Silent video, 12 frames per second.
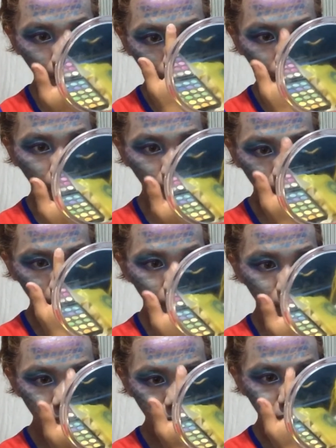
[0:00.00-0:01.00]
so yan
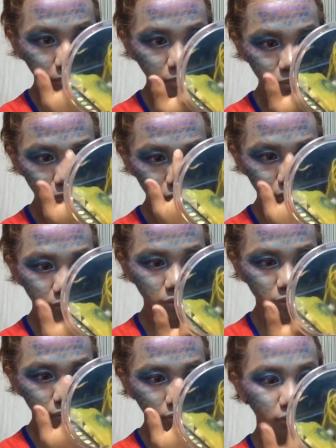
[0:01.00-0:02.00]
saglit lang yung nose
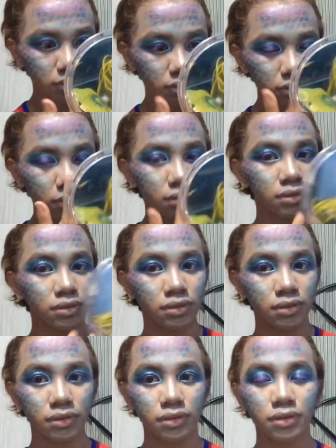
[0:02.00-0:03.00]
nose muna Ayan.
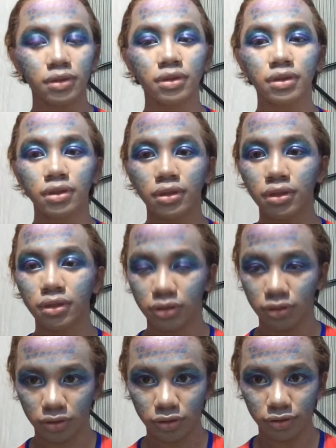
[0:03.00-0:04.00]
tingin sa salamin
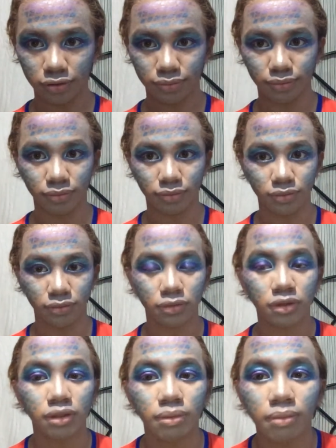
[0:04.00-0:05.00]
oh ang ganda